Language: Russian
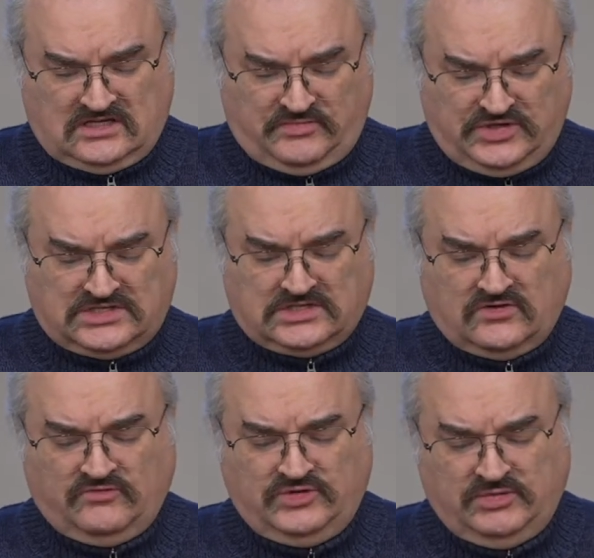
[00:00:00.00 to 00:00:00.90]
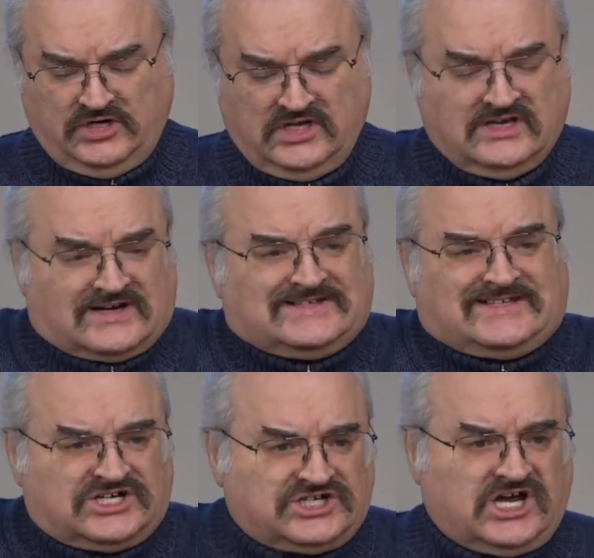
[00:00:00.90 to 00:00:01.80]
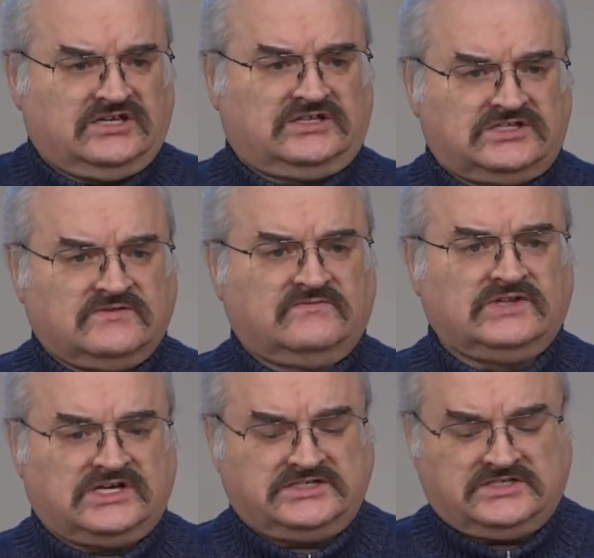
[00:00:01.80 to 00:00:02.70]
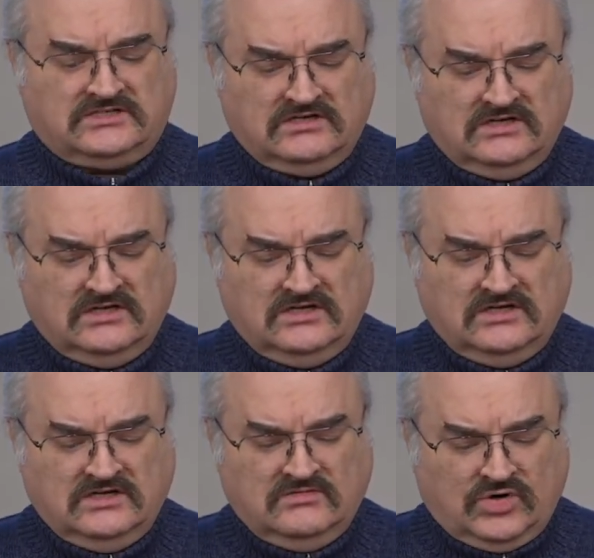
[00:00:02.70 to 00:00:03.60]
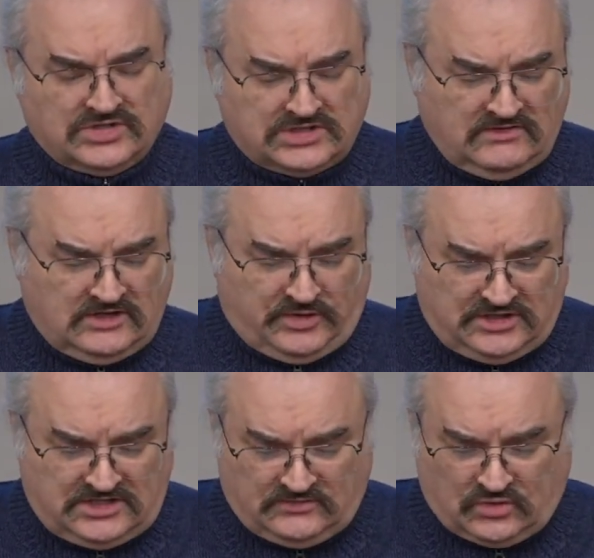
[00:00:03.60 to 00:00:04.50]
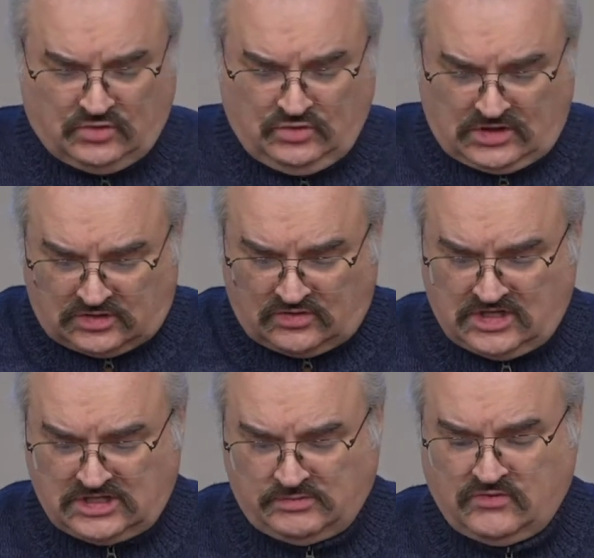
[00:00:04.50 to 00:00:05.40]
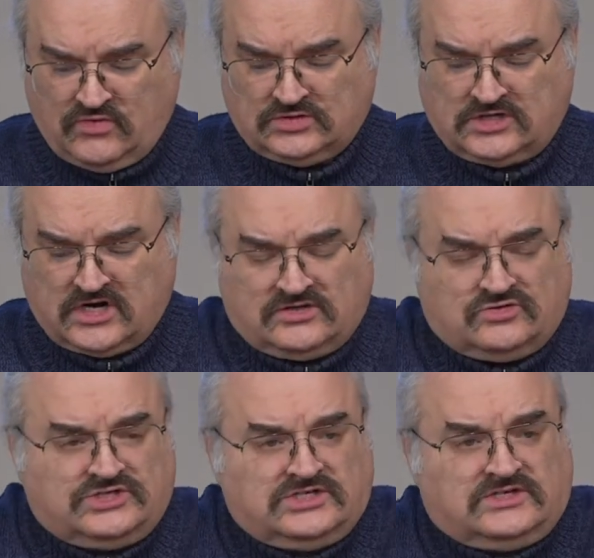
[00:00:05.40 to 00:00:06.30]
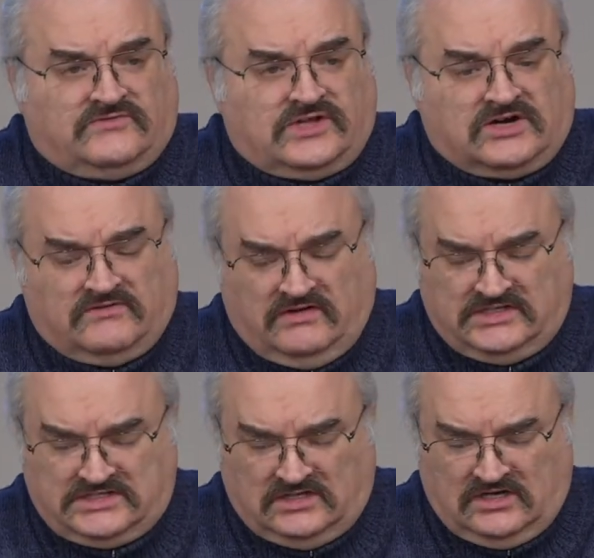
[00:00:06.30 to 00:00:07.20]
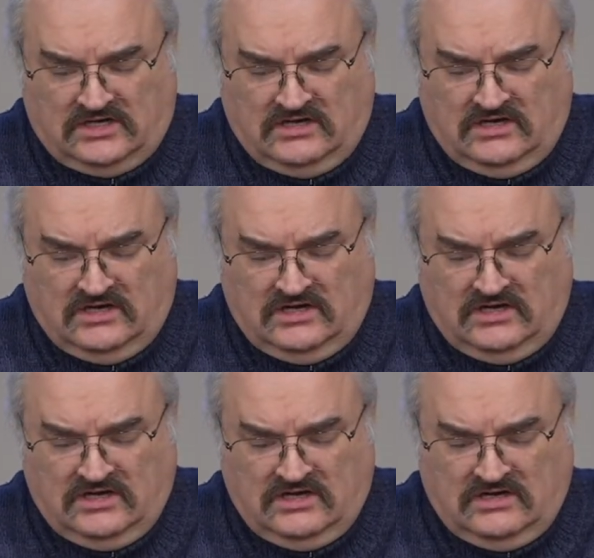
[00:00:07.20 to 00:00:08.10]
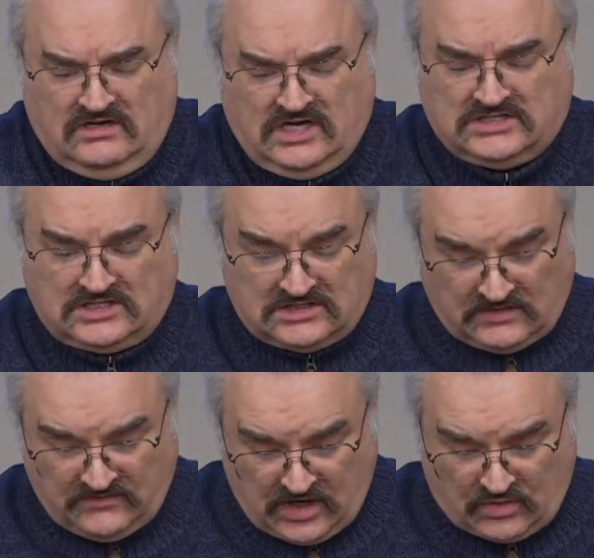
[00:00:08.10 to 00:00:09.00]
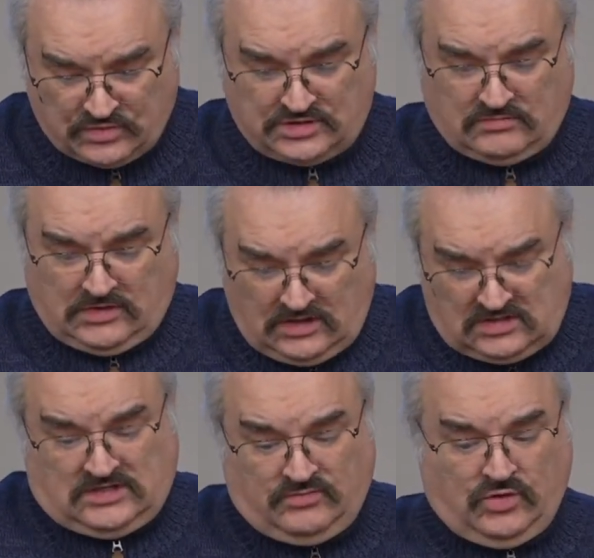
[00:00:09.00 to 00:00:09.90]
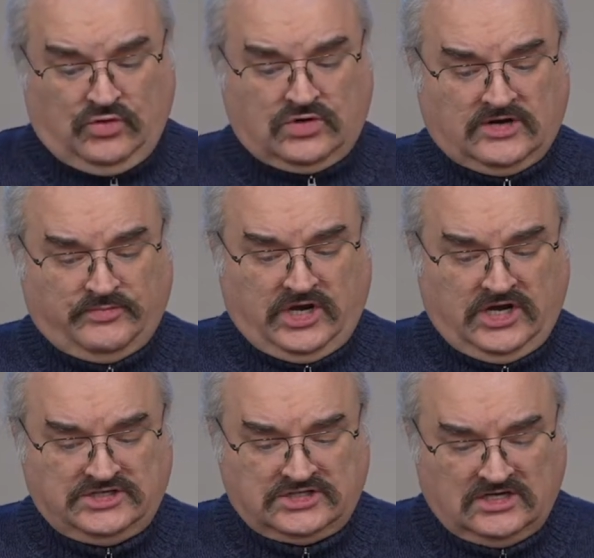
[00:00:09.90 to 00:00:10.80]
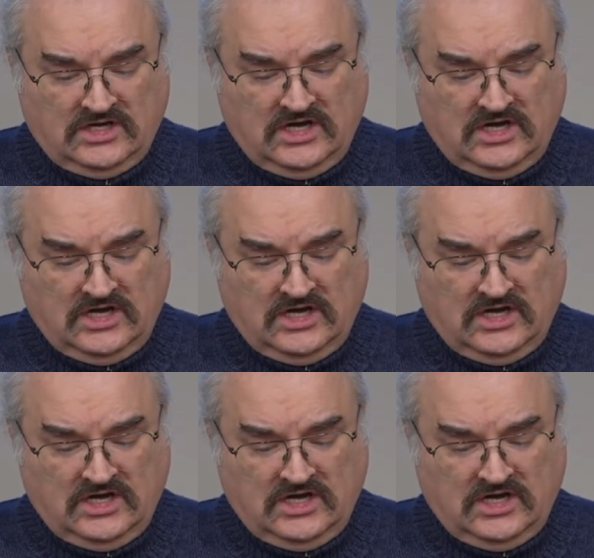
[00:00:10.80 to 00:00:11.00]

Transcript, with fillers: написанного в Библии и раздражает этим власти? Можно ведь пойти в другую, которая там у входа радужных флаг вывесила – и остаться верующим, молиться Богу, как прежде,